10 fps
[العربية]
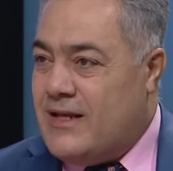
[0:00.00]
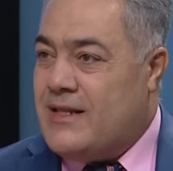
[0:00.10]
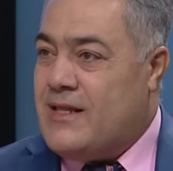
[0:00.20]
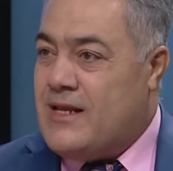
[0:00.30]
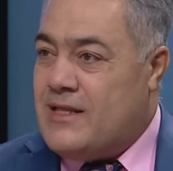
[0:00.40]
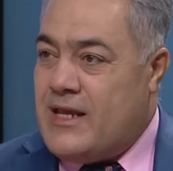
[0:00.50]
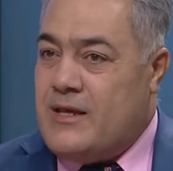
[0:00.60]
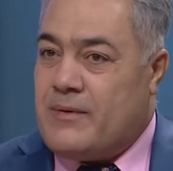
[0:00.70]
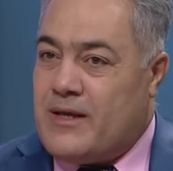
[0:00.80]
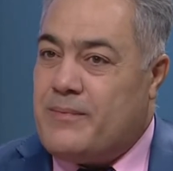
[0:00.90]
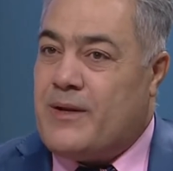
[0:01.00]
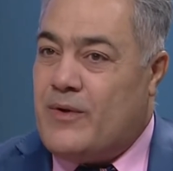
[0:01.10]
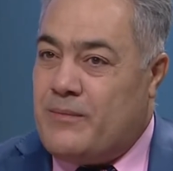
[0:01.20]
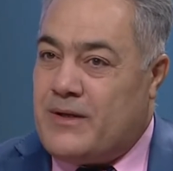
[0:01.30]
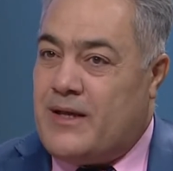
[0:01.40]
لديهم خبره
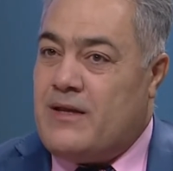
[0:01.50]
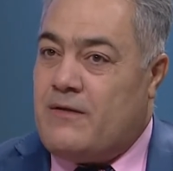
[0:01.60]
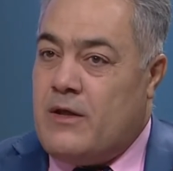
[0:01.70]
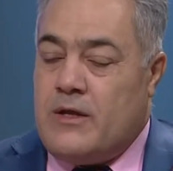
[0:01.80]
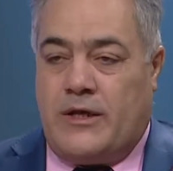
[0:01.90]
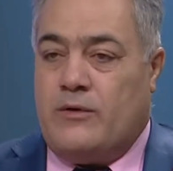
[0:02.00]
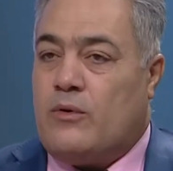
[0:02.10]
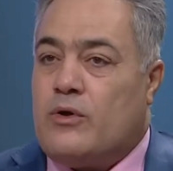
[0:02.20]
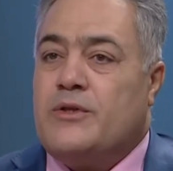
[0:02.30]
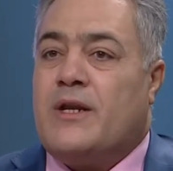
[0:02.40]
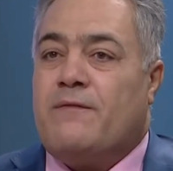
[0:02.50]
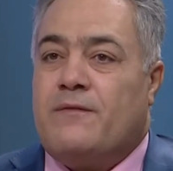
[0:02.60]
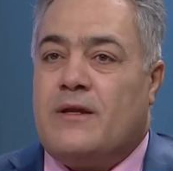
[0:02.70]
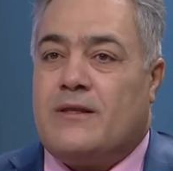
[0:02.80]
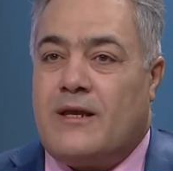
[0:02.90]
وامكانيه يعني وقدره
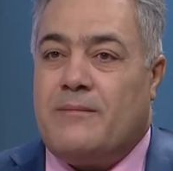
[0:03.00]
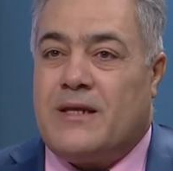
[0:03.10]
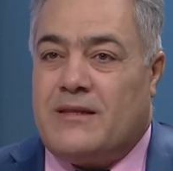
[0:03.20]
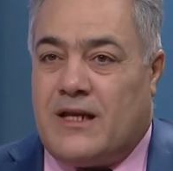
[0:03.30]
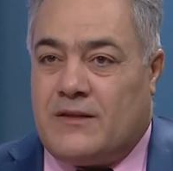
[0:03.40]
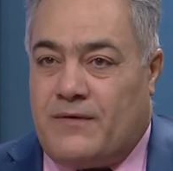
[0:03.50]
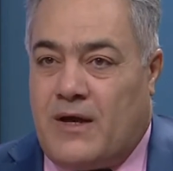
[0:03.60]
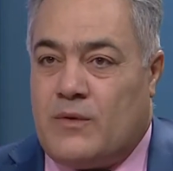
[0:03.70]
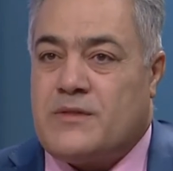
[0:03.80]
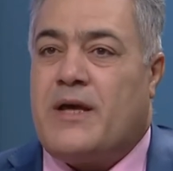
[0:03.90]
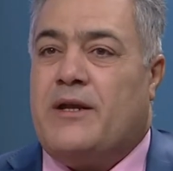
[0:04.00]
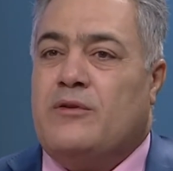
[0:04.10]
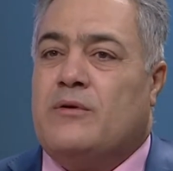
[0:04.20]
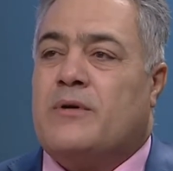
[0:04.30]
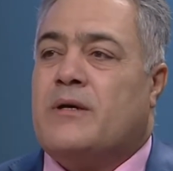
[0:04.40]
في تربيه الاطفال وصار
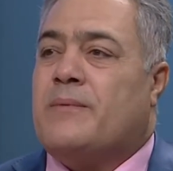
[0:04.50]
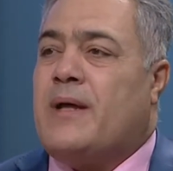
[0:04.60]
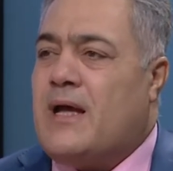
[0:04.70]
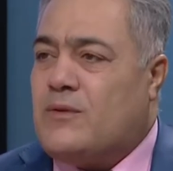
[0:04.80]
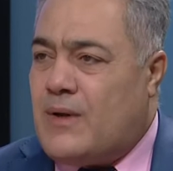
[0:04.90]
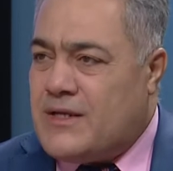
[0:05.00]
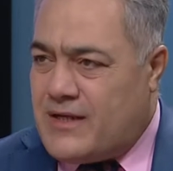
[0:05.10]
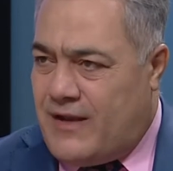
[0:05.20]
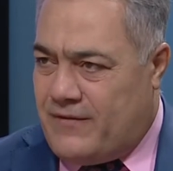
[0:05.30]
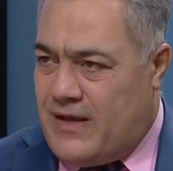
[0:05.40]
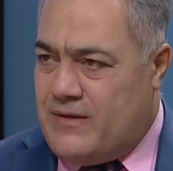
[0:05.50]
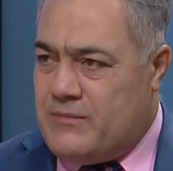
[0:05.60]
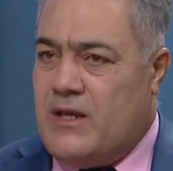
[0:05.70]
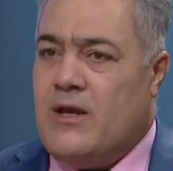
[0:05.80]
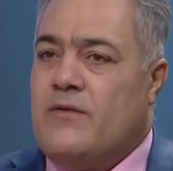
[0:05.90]
عندهم طيب. خبرات واسعه في هذا هذا الم...
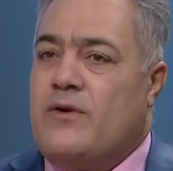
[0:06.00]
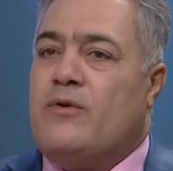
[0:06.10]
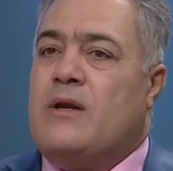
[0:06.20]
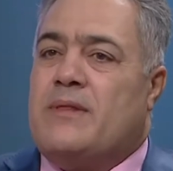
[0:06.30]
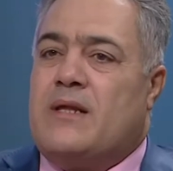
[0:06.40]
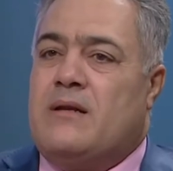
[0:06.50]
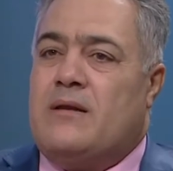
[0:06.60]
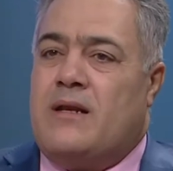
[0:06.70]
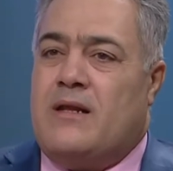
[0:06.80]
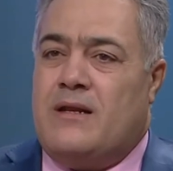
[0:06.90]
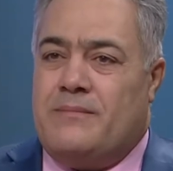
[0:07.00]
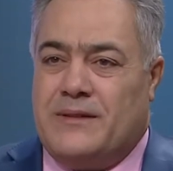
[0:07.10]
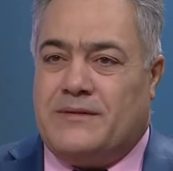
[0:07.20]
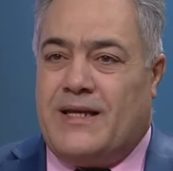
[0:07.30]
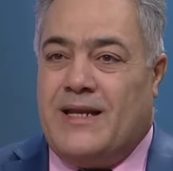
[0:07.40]
يقول له مثلا
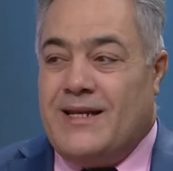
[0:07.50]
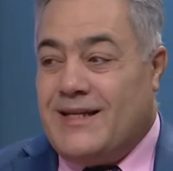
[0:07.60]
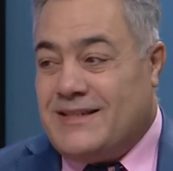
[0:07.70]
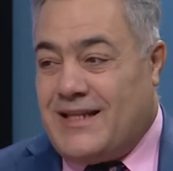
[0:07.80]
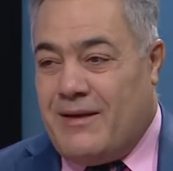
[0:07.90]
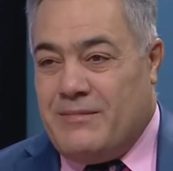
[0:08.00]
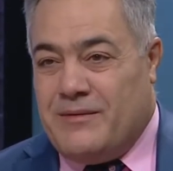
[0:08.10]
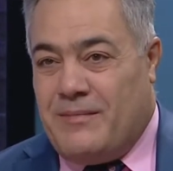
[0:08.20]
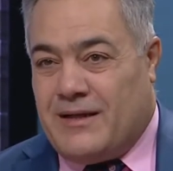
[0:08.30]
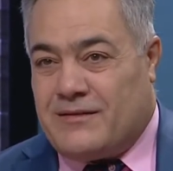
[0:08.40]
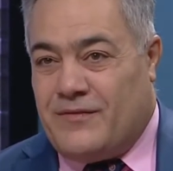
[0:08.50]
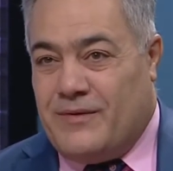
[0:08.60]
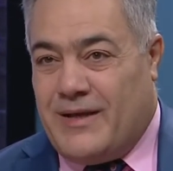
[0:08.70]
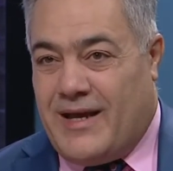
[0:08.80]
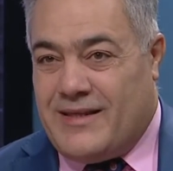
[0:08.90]
البنت لا تتعاملين مع الطفل
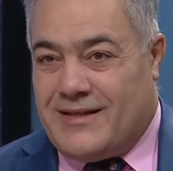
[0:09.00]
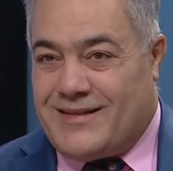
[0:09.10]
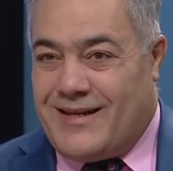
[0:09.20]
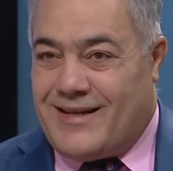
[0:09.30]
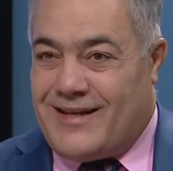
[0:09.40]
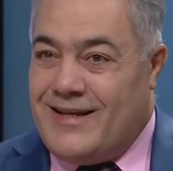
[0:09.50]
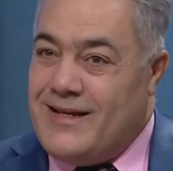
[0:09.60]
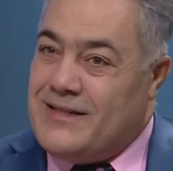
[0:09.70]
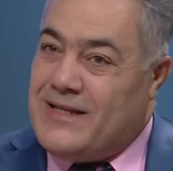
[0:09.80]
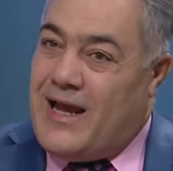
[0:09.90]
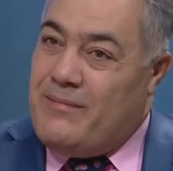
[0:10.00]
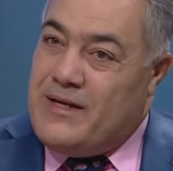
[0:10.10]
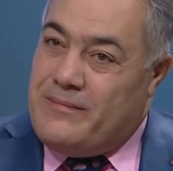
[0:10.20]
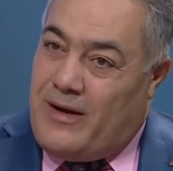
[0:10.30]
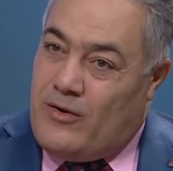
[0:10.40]
بهذه الطريقه تعاملي
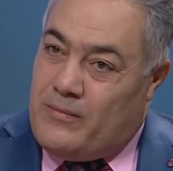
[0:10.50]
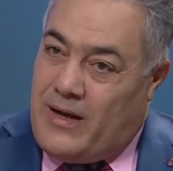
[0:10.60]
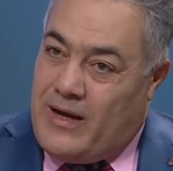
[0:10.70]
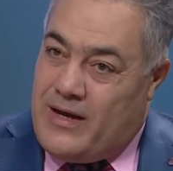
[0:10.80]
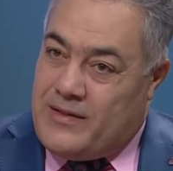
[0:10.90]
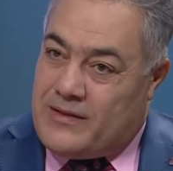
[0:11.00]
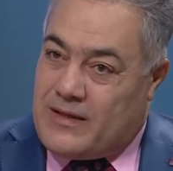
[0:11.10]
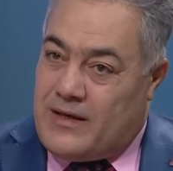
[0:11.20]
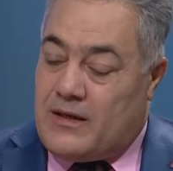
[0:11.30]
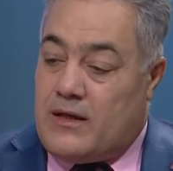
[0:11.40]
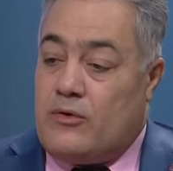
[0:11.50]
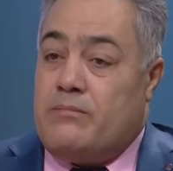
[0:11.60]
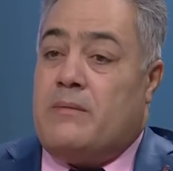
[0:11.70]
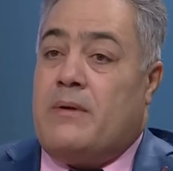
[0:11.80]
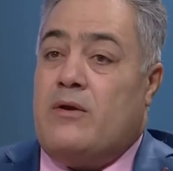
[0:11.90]
معه مع هذه الطريقه
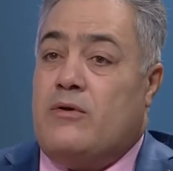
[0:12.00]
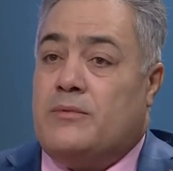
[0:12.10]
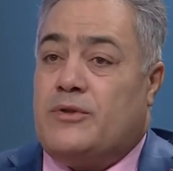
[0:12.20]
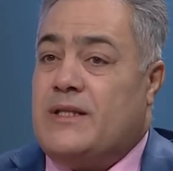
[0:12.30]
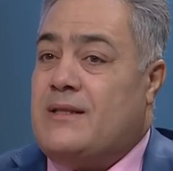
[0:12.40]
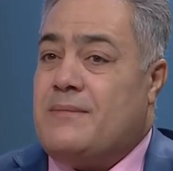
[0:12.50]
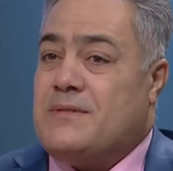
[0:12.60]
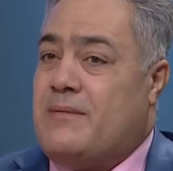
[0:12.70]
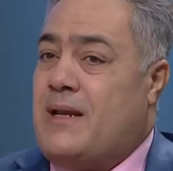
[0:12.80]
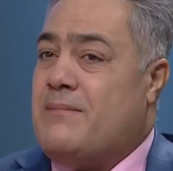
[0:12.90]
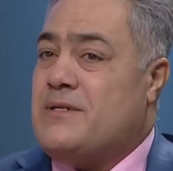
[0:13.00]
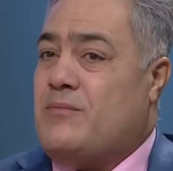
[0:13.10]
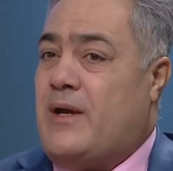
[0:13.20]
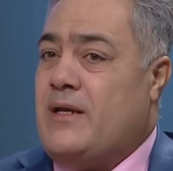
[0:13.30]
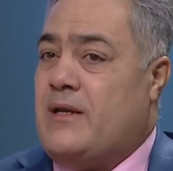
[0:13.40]
ربما الام تريد تلبسه ملابس
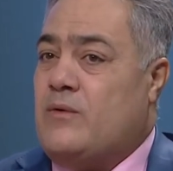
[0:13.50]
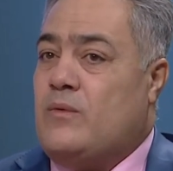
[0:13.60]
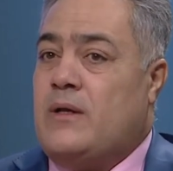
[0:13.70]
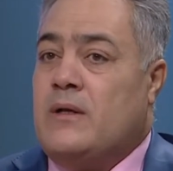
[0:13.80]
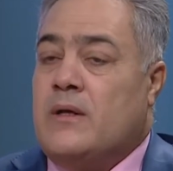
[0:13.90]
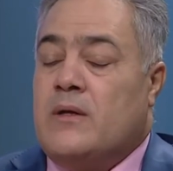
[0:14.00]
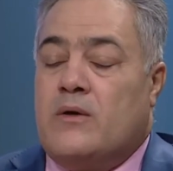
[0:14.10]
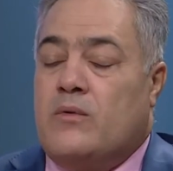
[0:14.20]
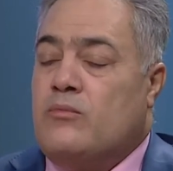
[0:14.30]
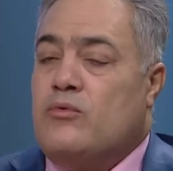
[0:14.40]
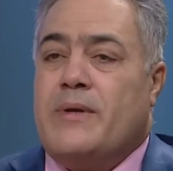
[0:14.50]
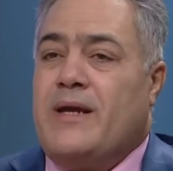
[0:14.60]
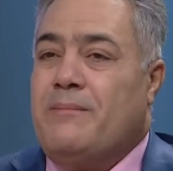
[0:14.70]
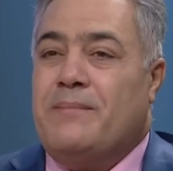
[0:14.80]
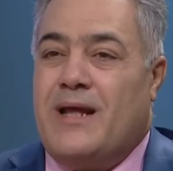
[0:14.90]
معينه هو هو مو ما
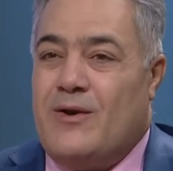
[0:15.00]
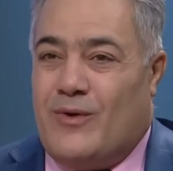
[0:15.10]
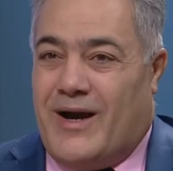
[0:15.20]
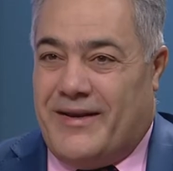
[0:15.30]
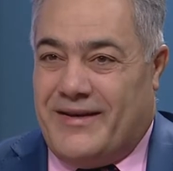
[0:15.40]
يحب الالوان